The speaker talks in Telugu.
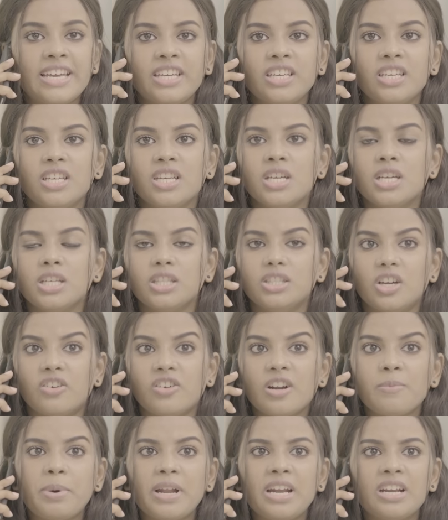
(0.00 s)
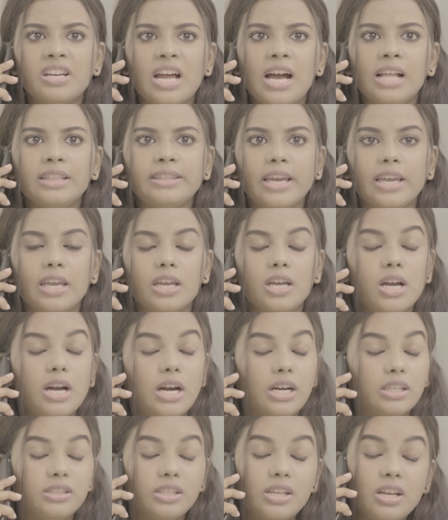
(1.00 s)
ఏయ్ తోడపలు రాలుతాయి
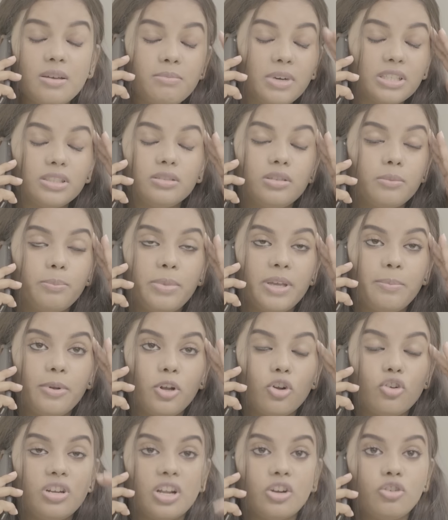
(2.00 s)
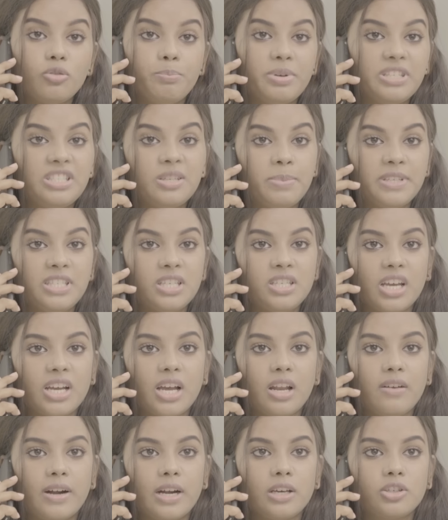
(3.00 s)
అసలే మస్తు బీపీలో ఉన్నా నువ్వు పిచ్చి పిచ్చి
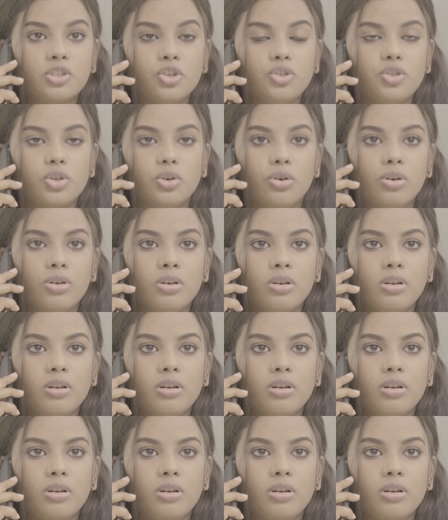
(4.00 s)
చెక్కలు వాడక శుషు